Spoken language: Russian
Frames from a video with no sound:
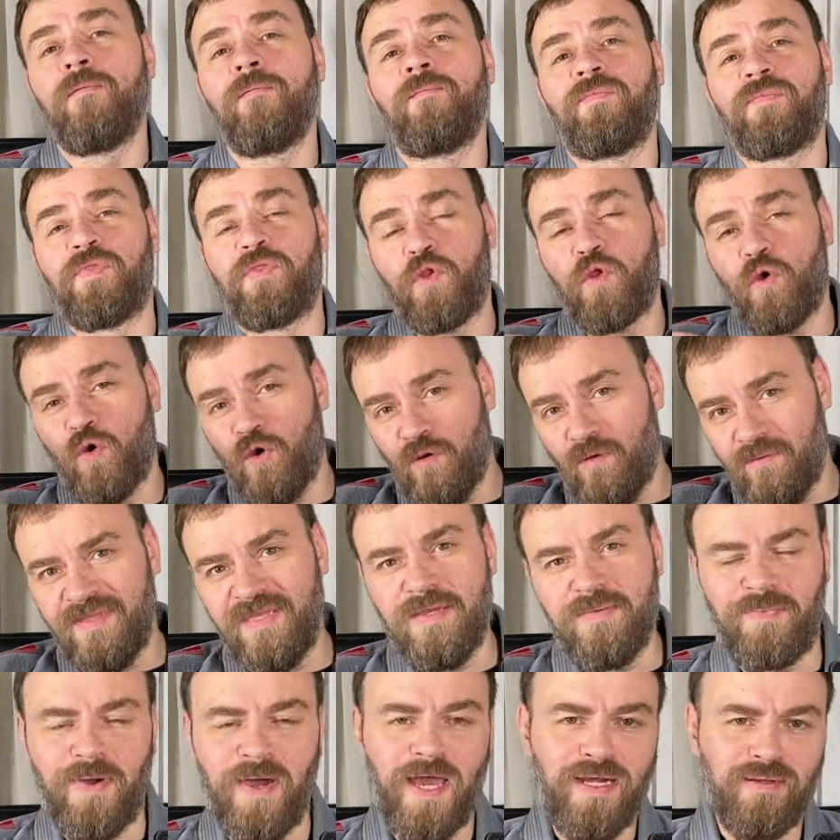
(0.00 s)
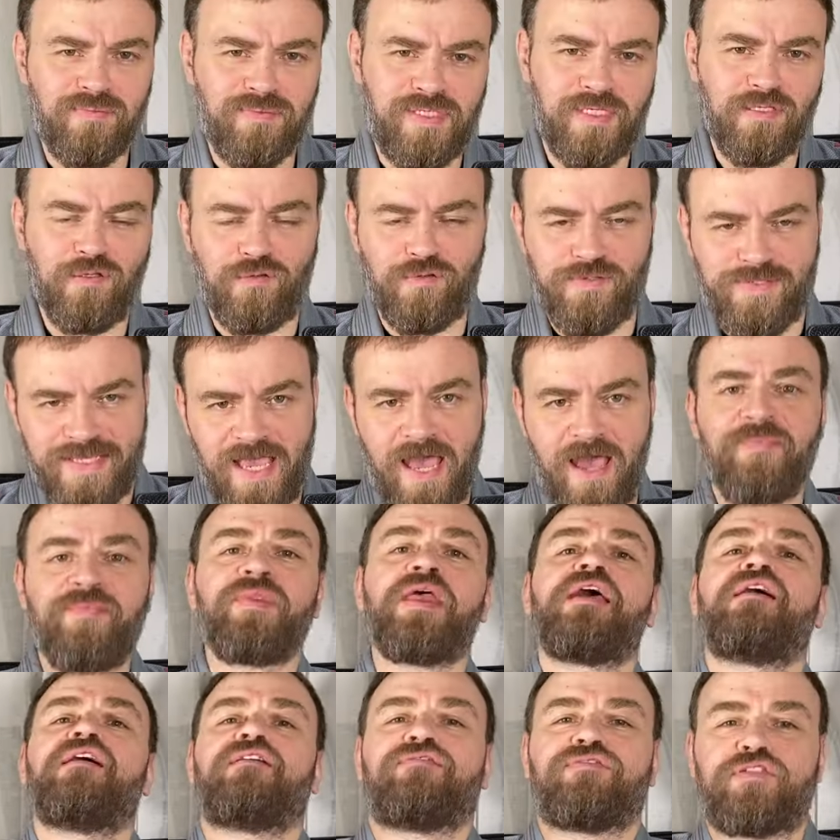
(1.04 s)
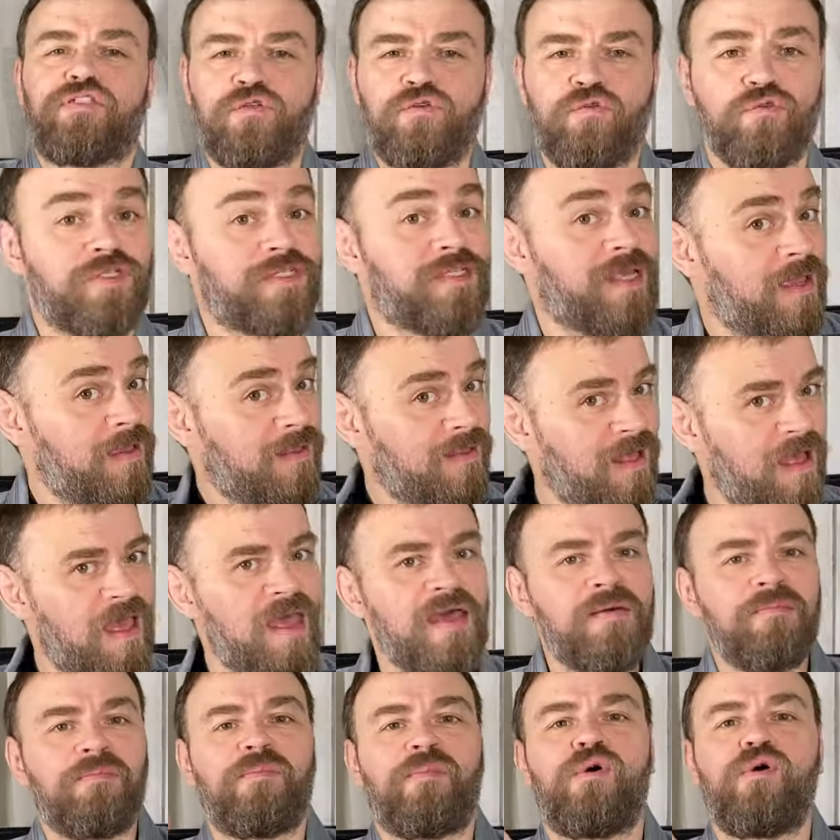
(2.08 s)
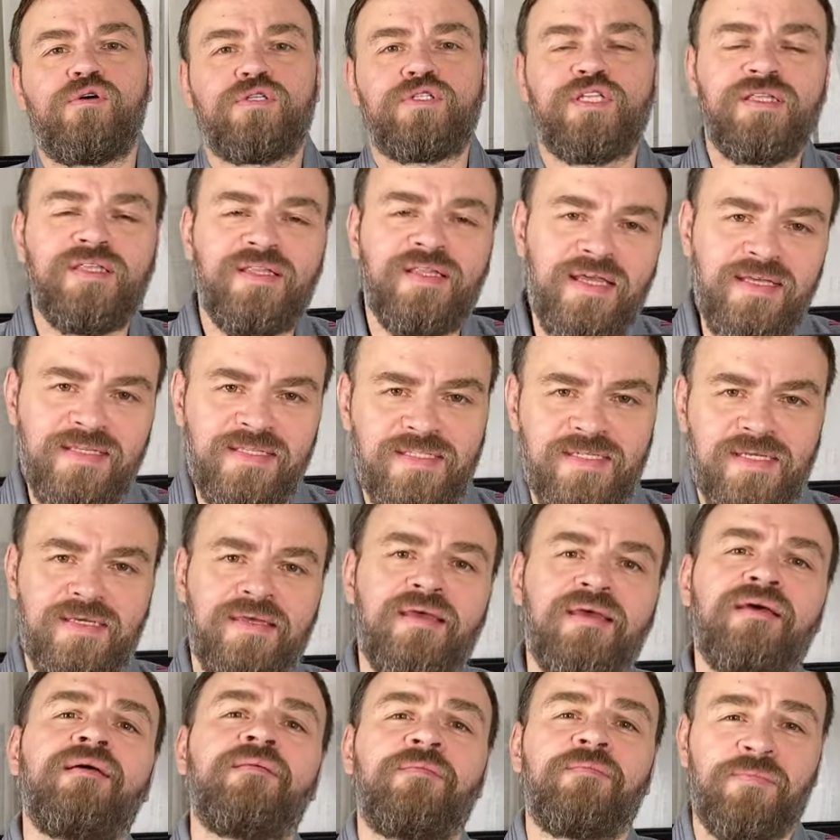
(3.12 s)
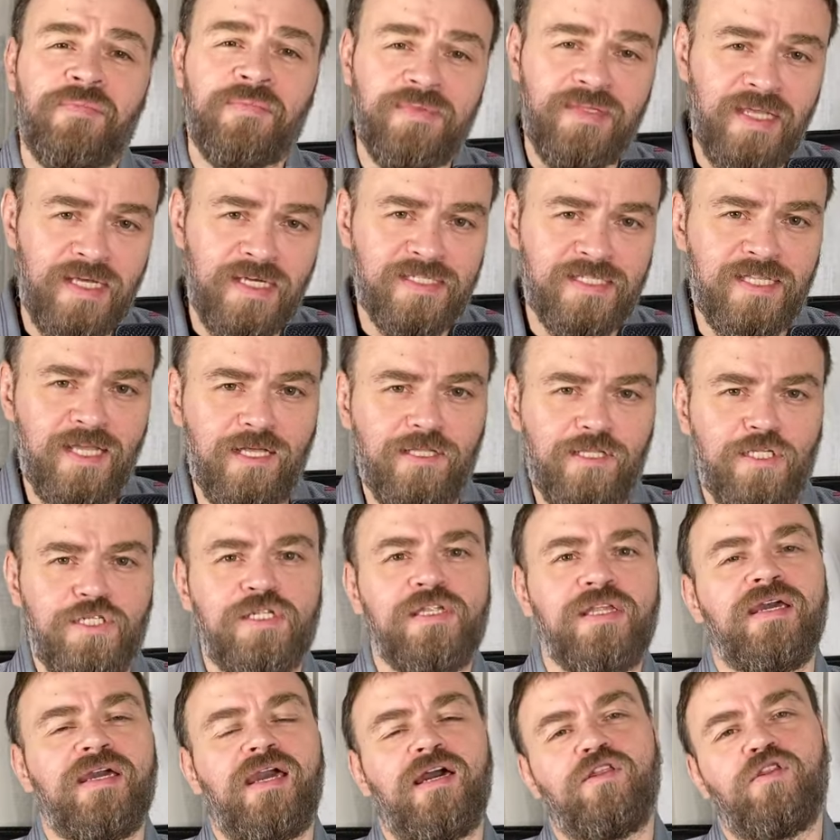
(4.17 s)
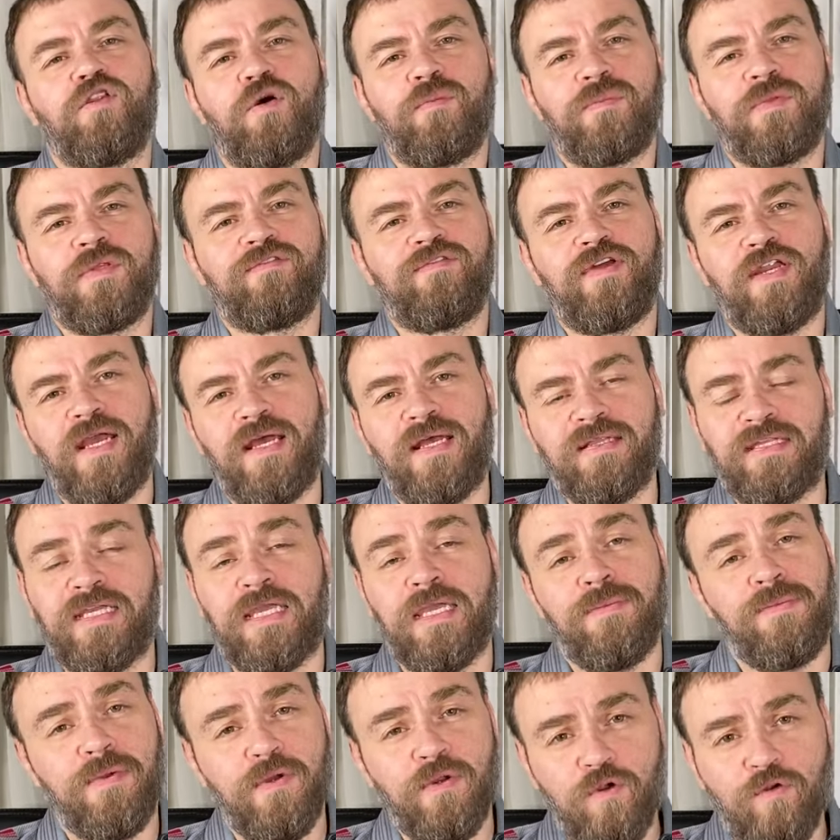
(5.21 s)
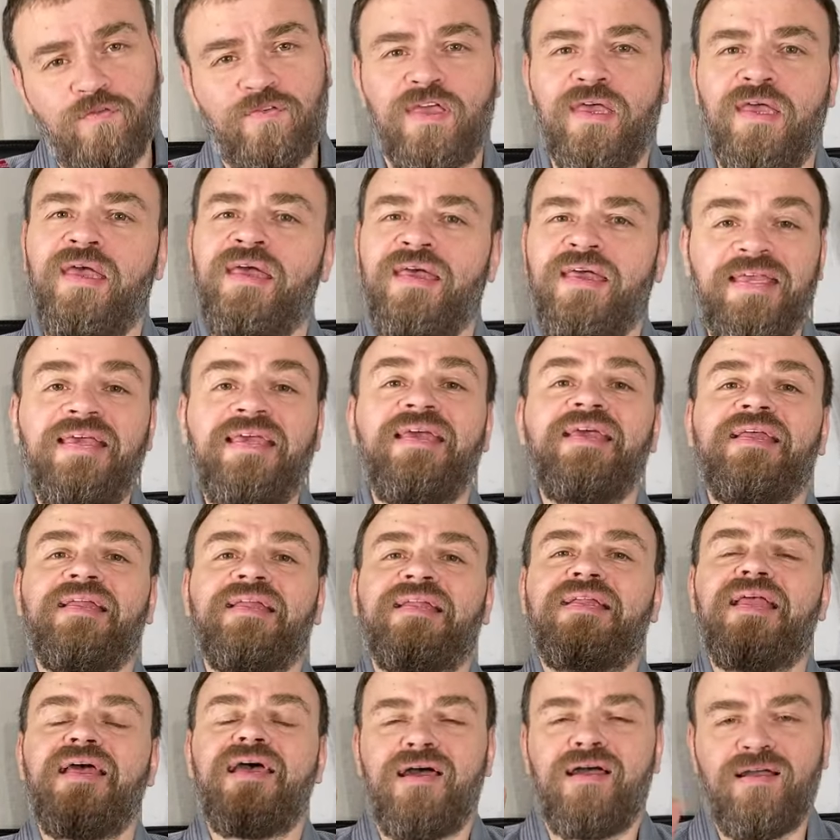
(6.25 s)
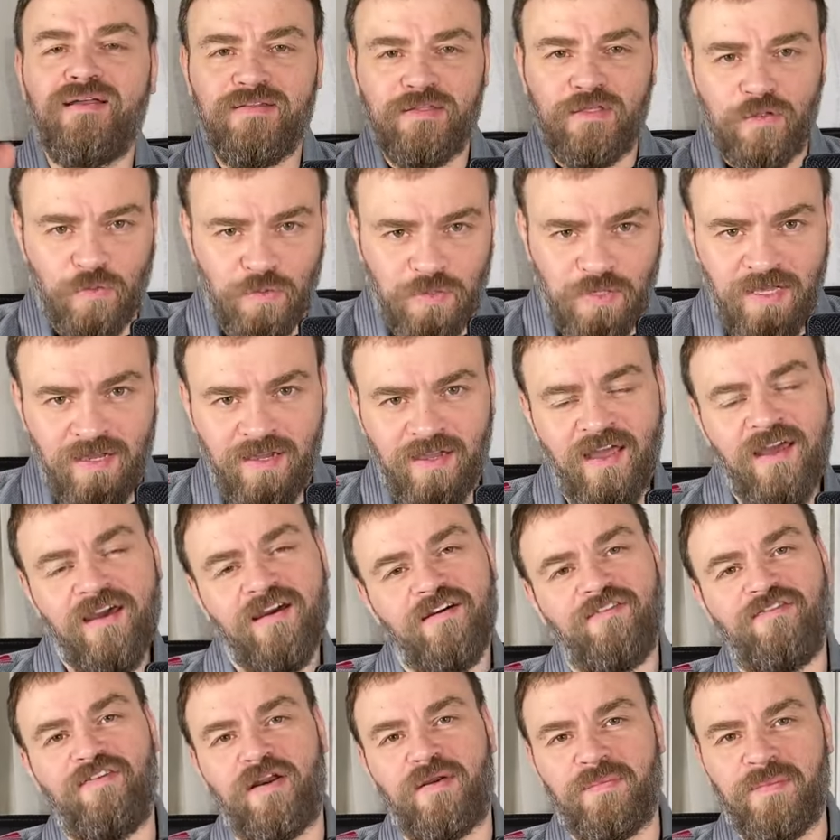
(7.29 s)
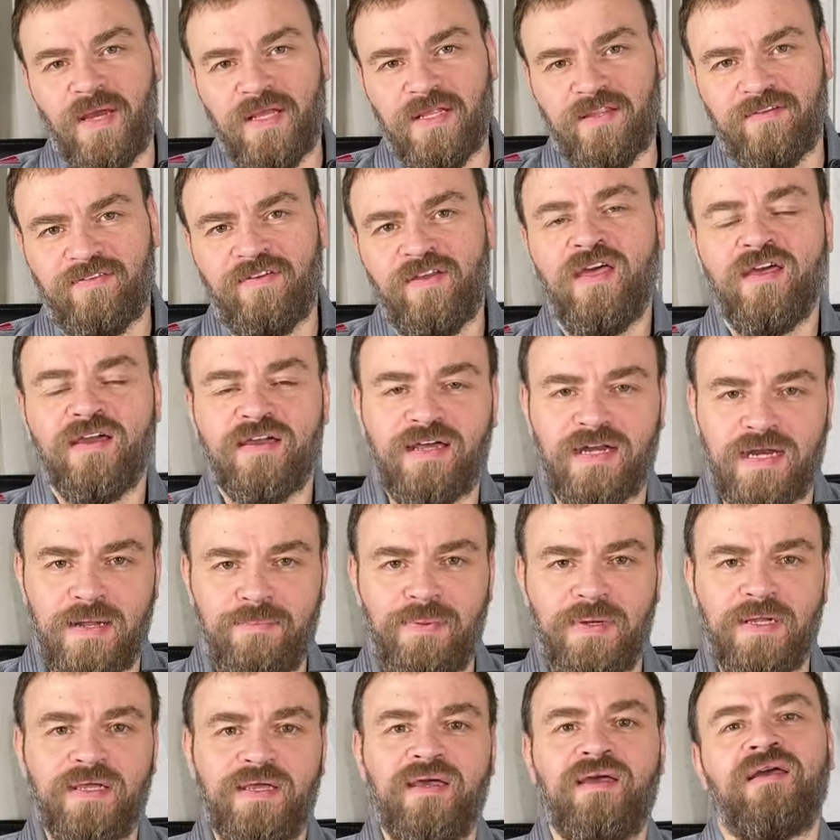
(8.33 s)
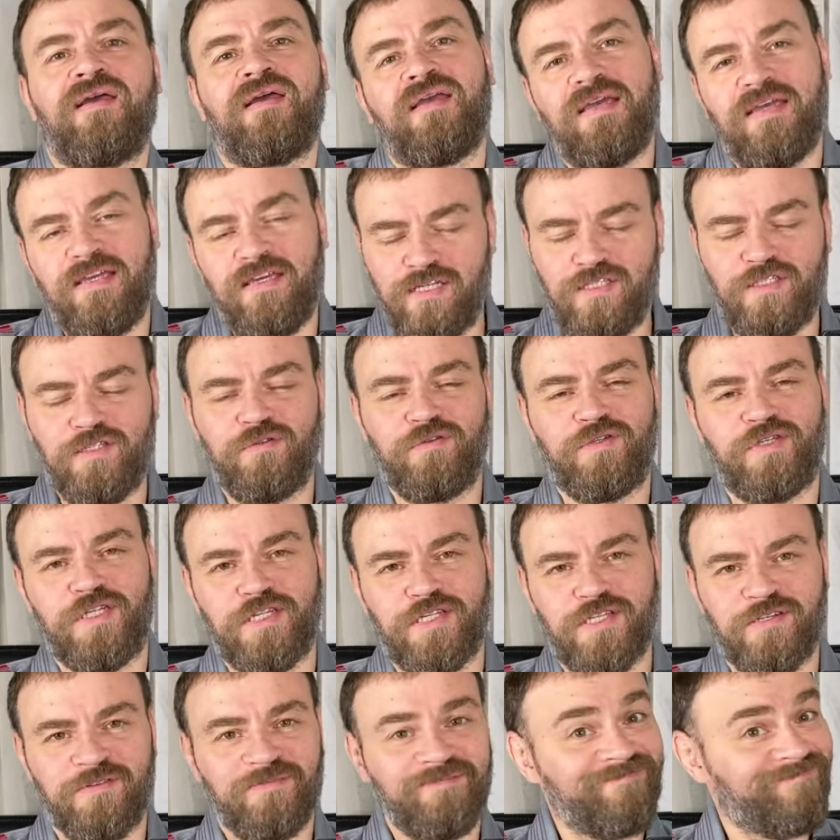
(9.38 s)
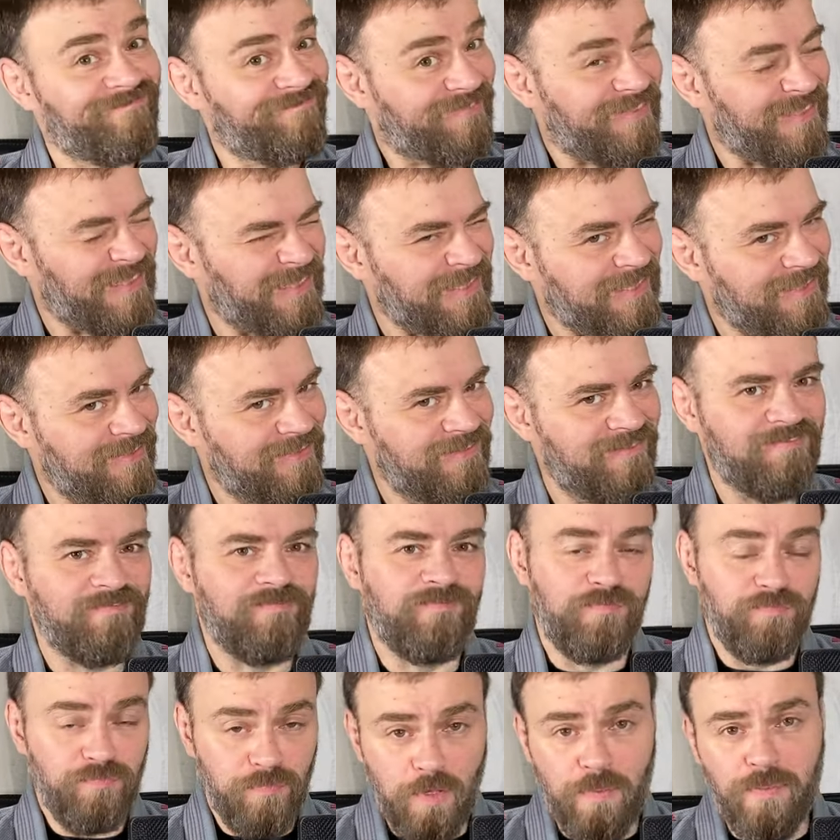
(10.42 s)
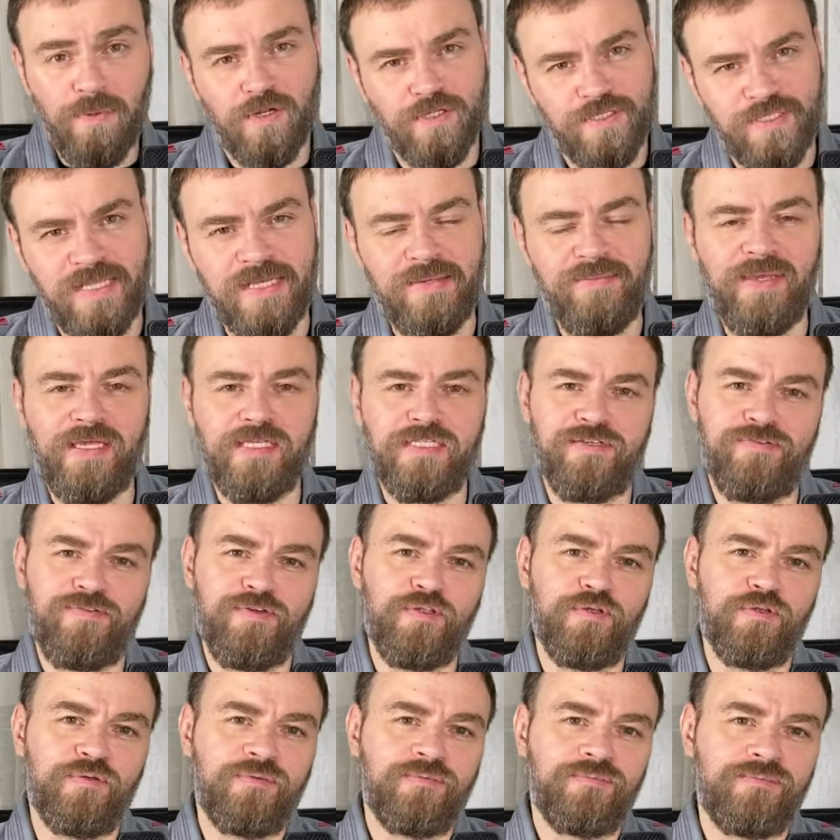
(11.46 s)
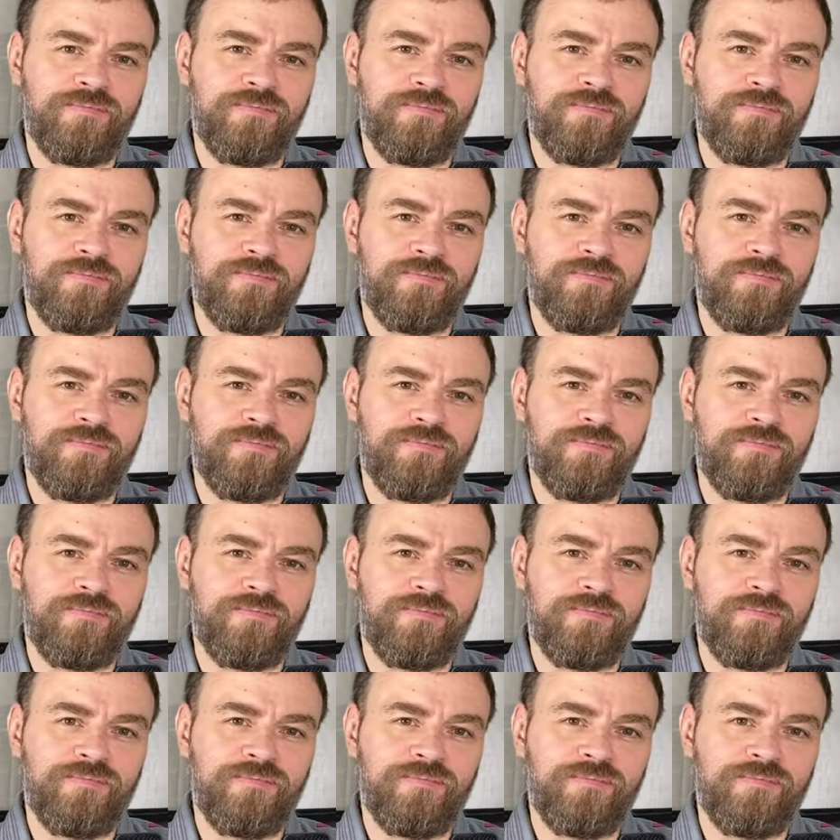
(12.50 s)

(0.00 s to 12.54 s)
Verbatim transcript: Но не паримся, друзья. В Jew Sale можно найти достаточно экономный вариант экипировки и для других форматов грэплинга и джиу-джитсу. Ну просто имейте в виду.